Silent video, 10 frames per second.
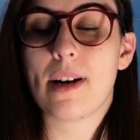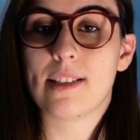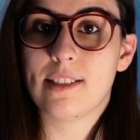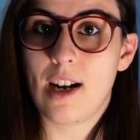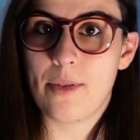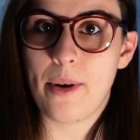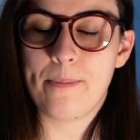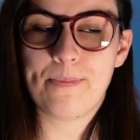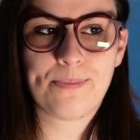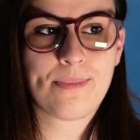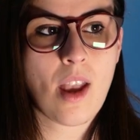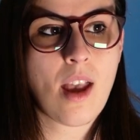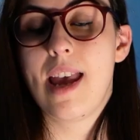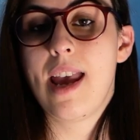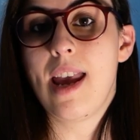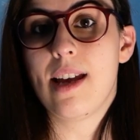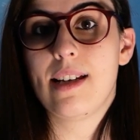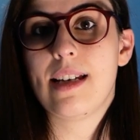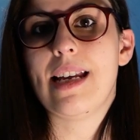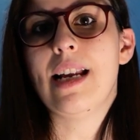per la strada e
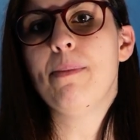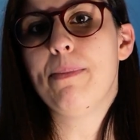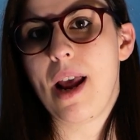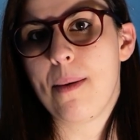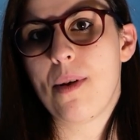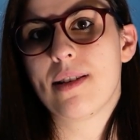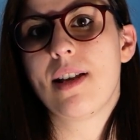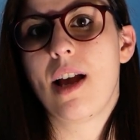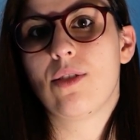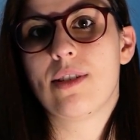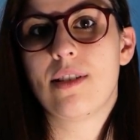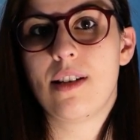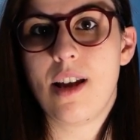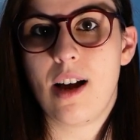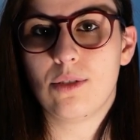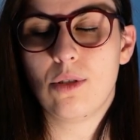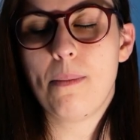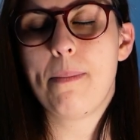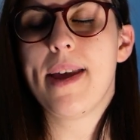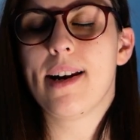il premio è stato
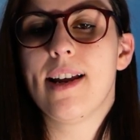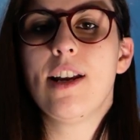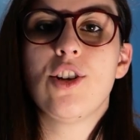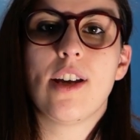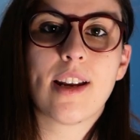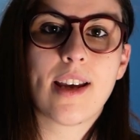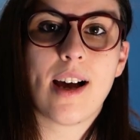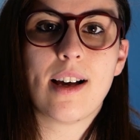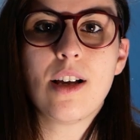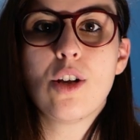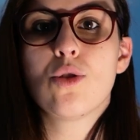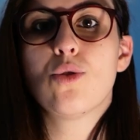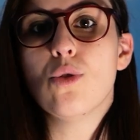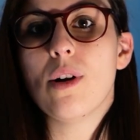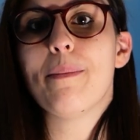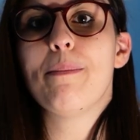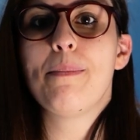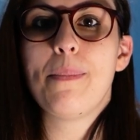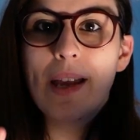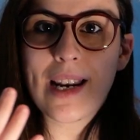assegnato per la ricerca sul
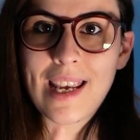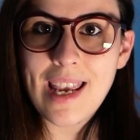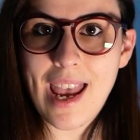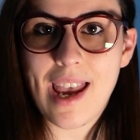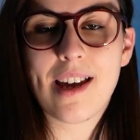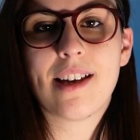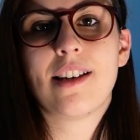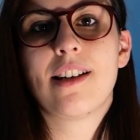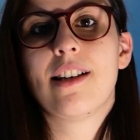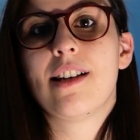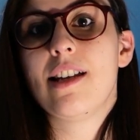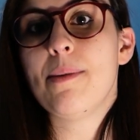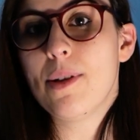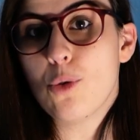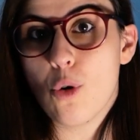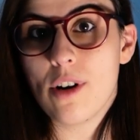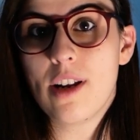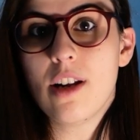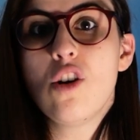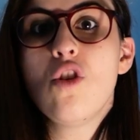perché i
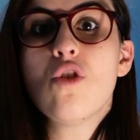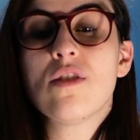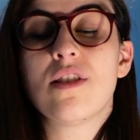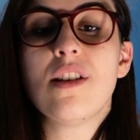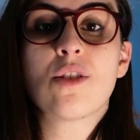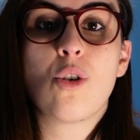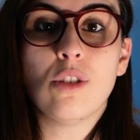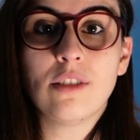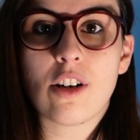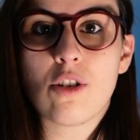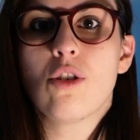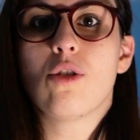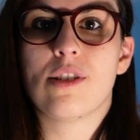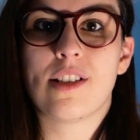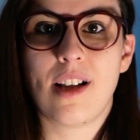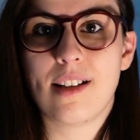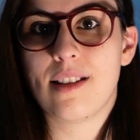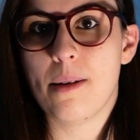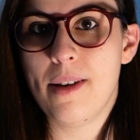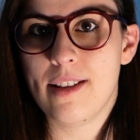pedoni non si scontrano
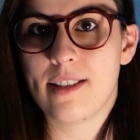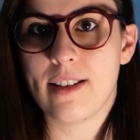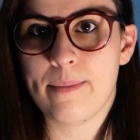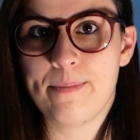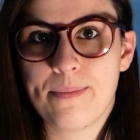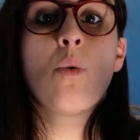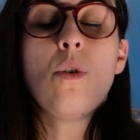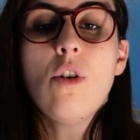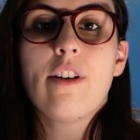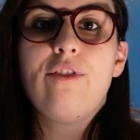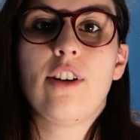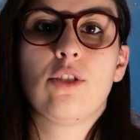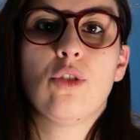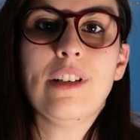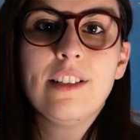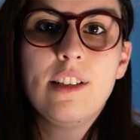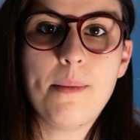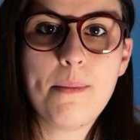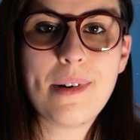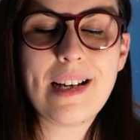costantemente. Quello che ha fatto il
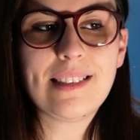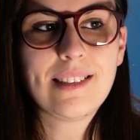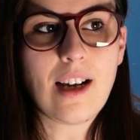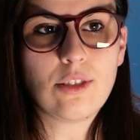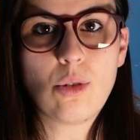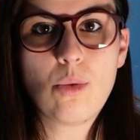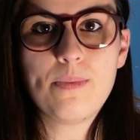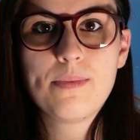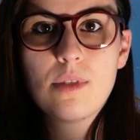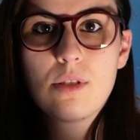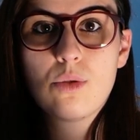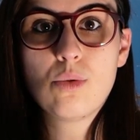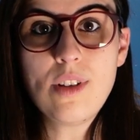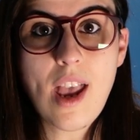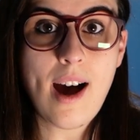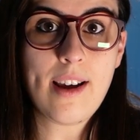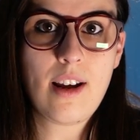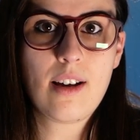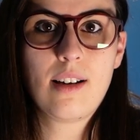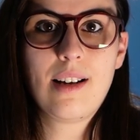team è stato
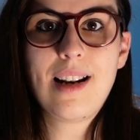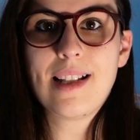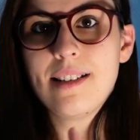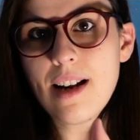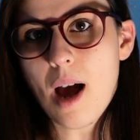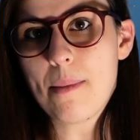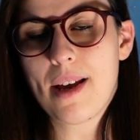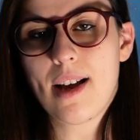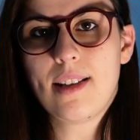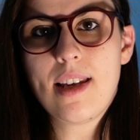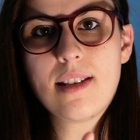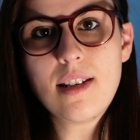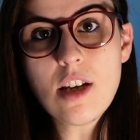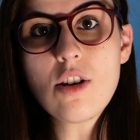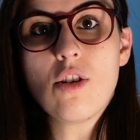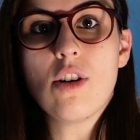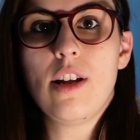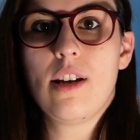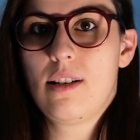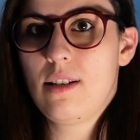studiare la dinamica dei
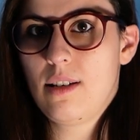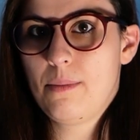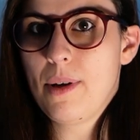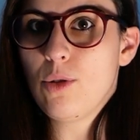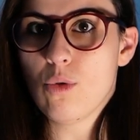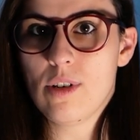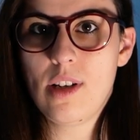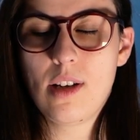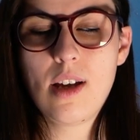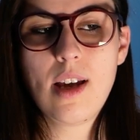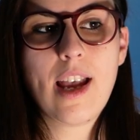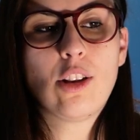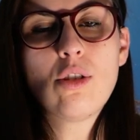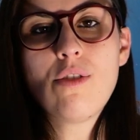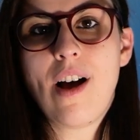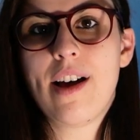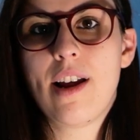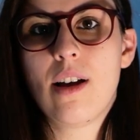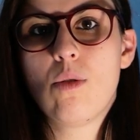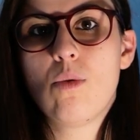singoli pedoni e
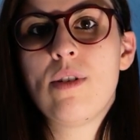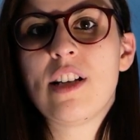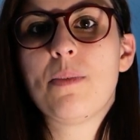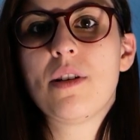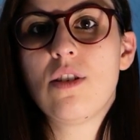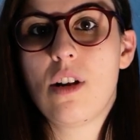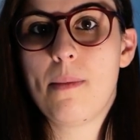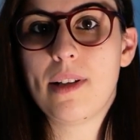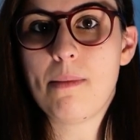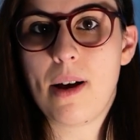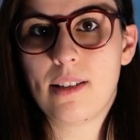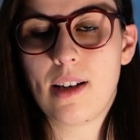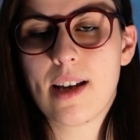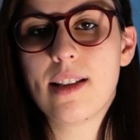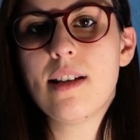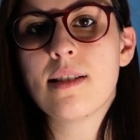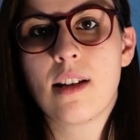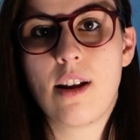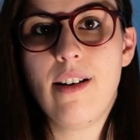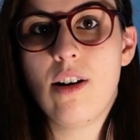trovare un'espressione matematica che
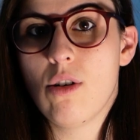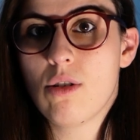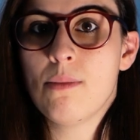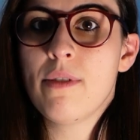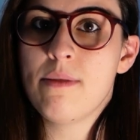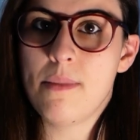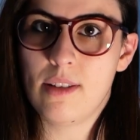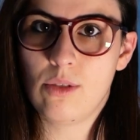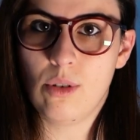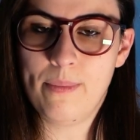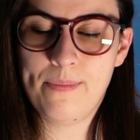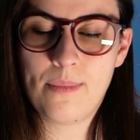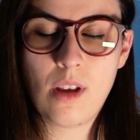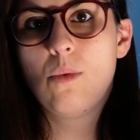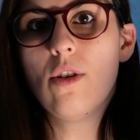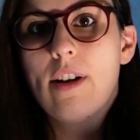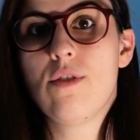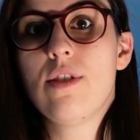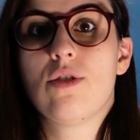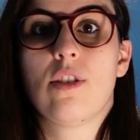descriva il loro movimento. Quello che
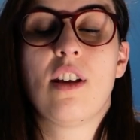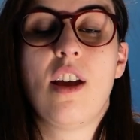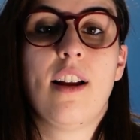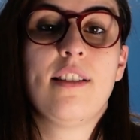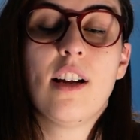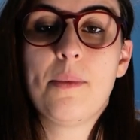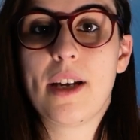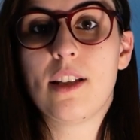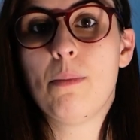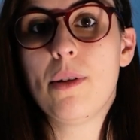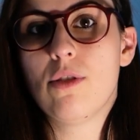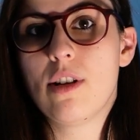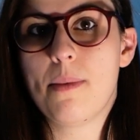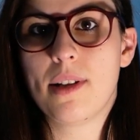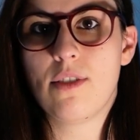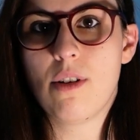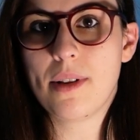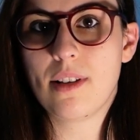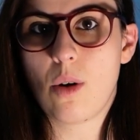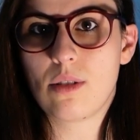hanno visto è che la dinamica del pedone dipende
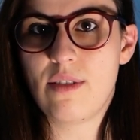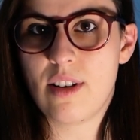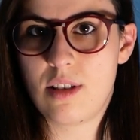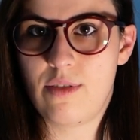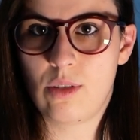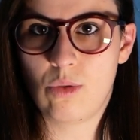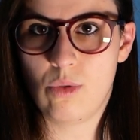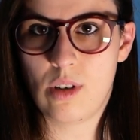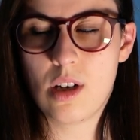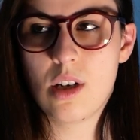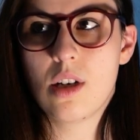ovviamente da diversi fattori,